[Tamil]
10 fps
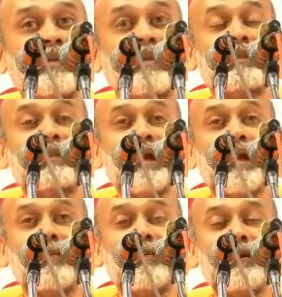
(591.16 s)
அதை
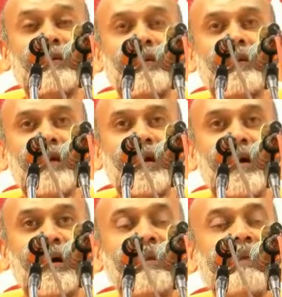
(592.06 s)
பற்றிய
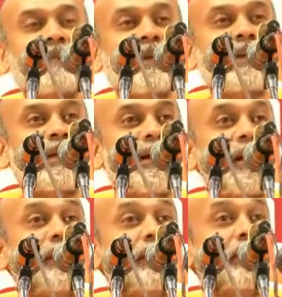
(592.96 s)
அறிவை
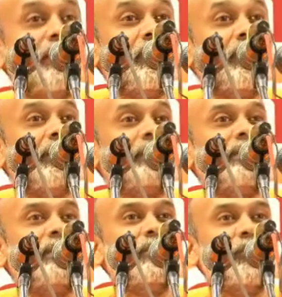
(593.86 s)

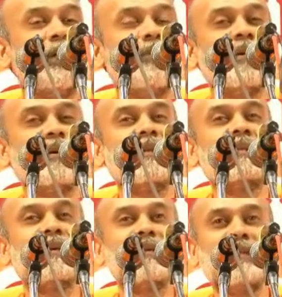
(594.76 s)
அனுமானத்தின்
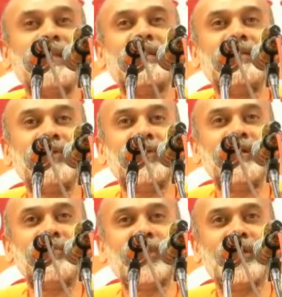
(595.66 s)
மூலமாகத்தான் தெரிந்து
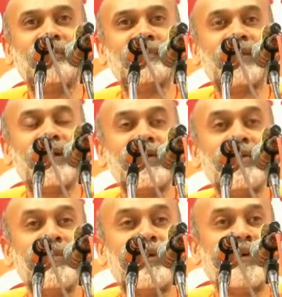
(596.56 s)
கொள்ள முடியும்
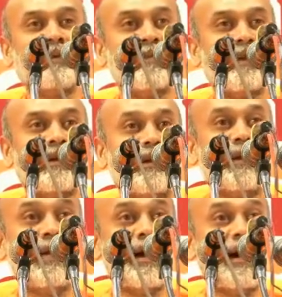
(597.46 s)
அனுமானம்னா
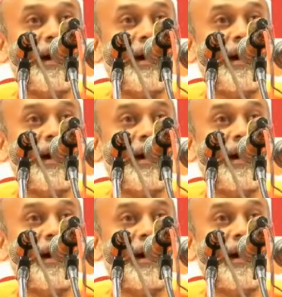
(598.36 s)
